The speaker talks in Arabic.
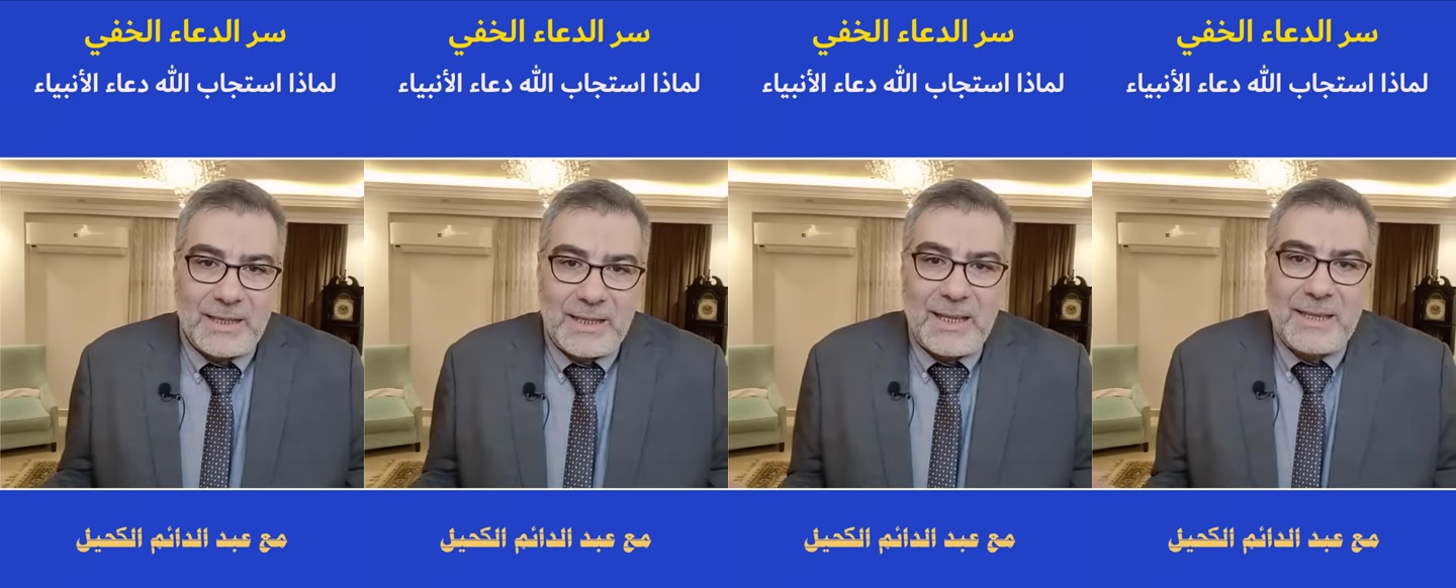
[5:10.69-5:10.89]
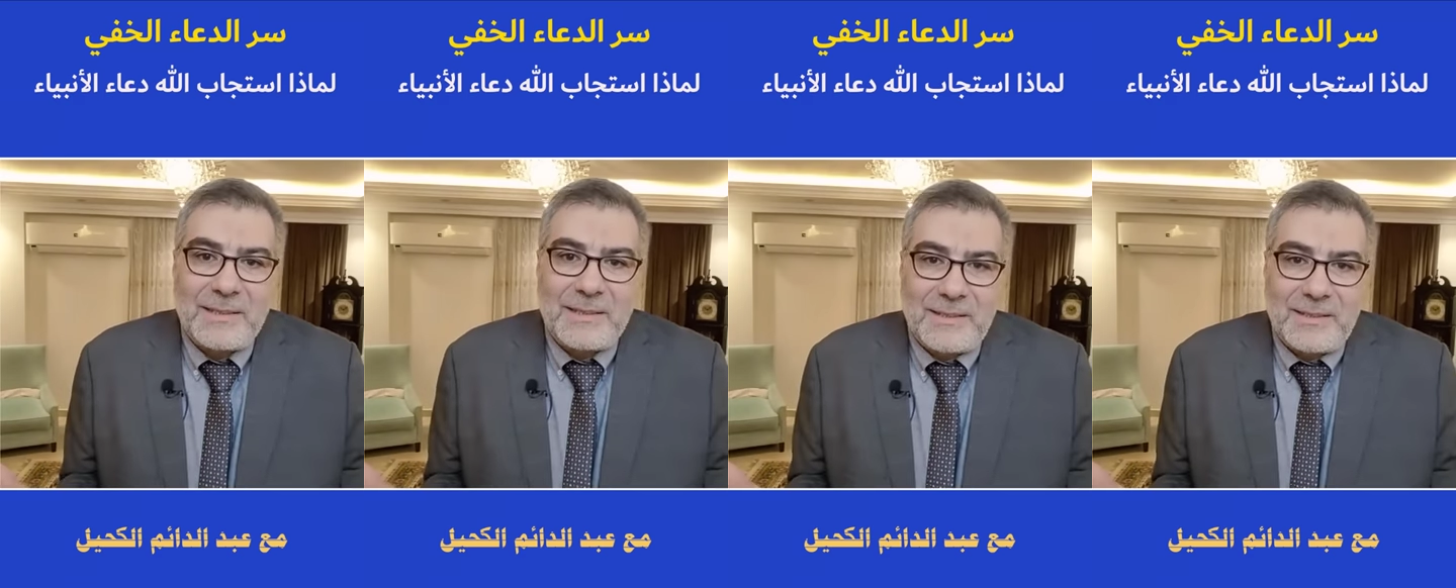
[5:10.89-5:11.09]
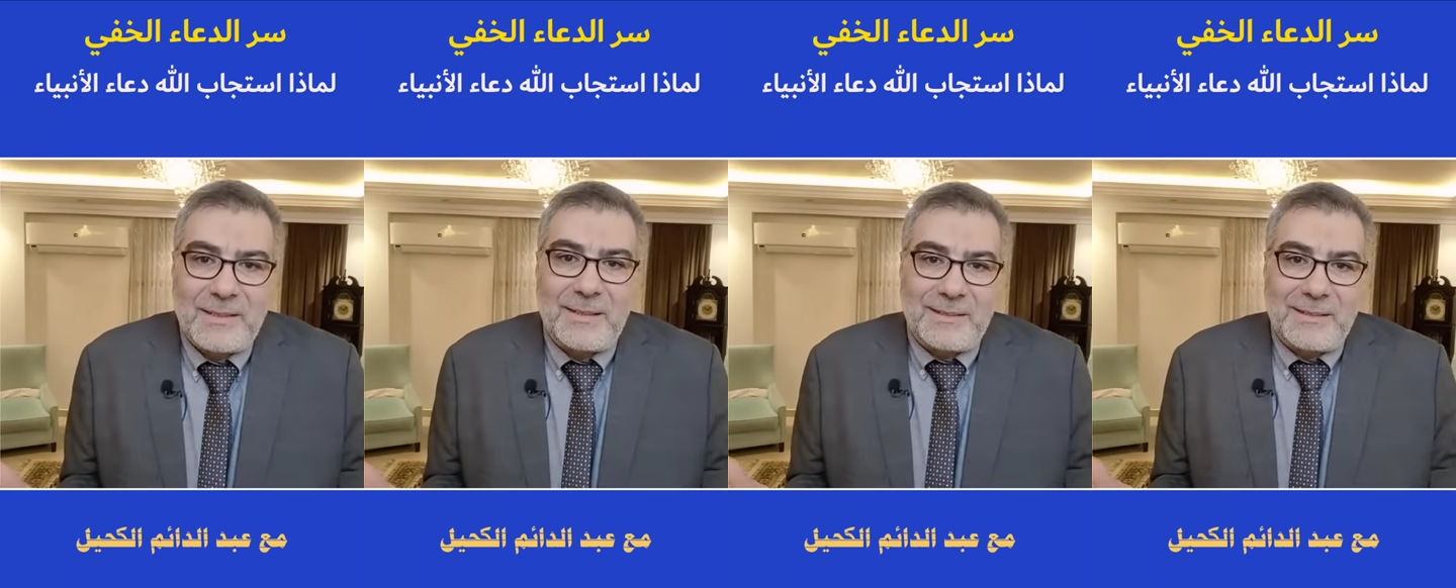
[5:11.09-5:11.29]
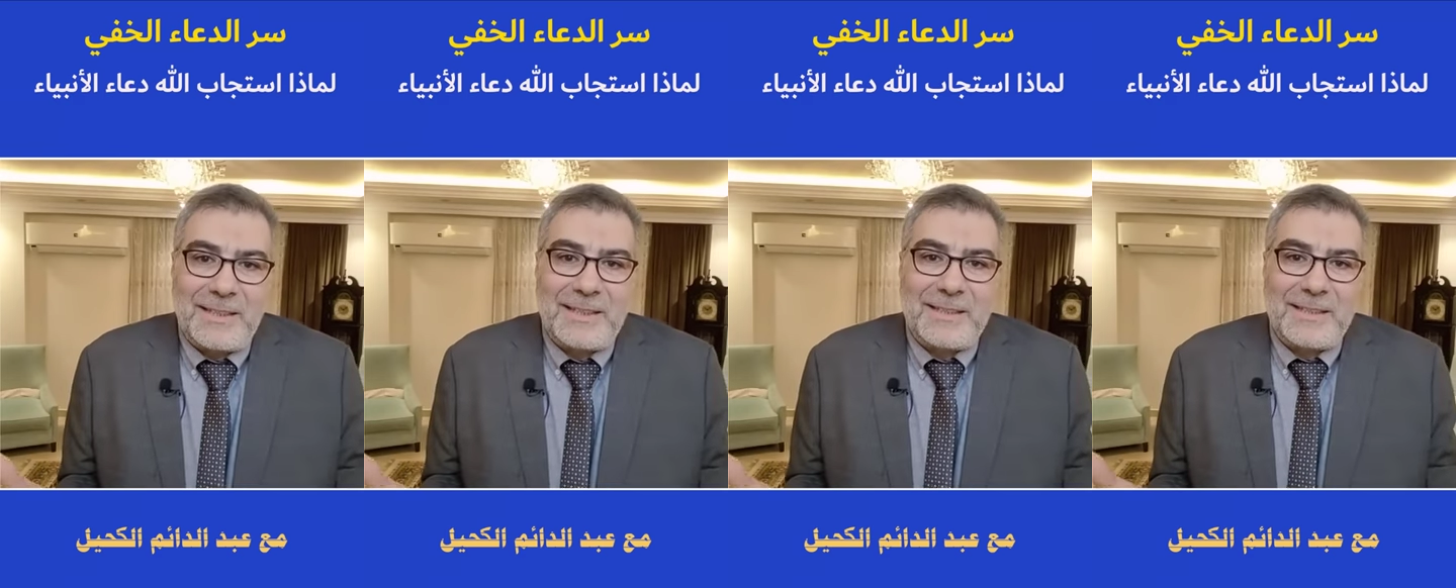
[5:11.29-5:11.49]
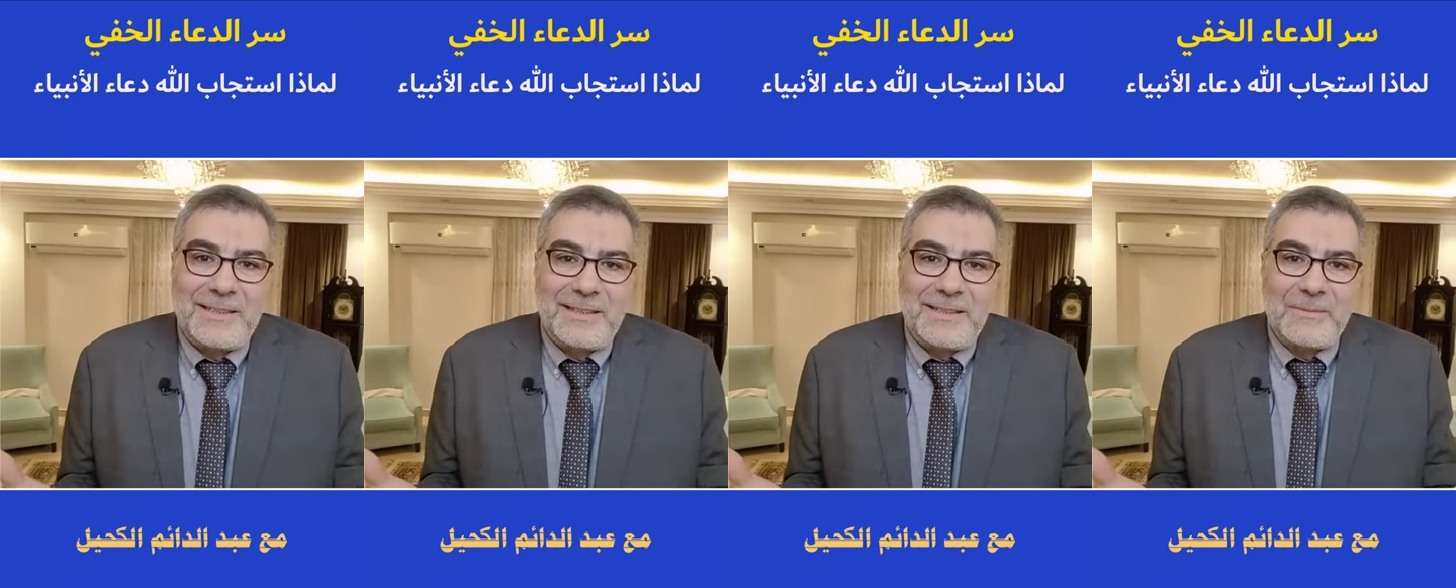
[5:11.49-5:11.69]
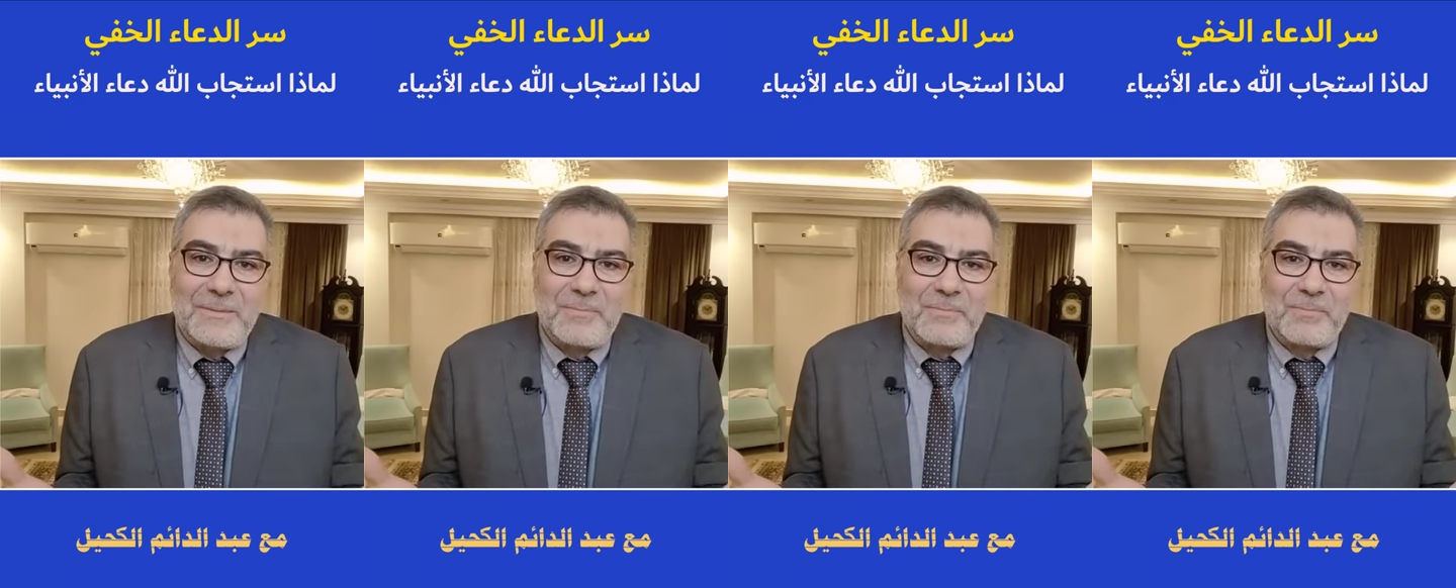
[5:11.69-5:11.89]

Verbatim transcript: الله الصالحين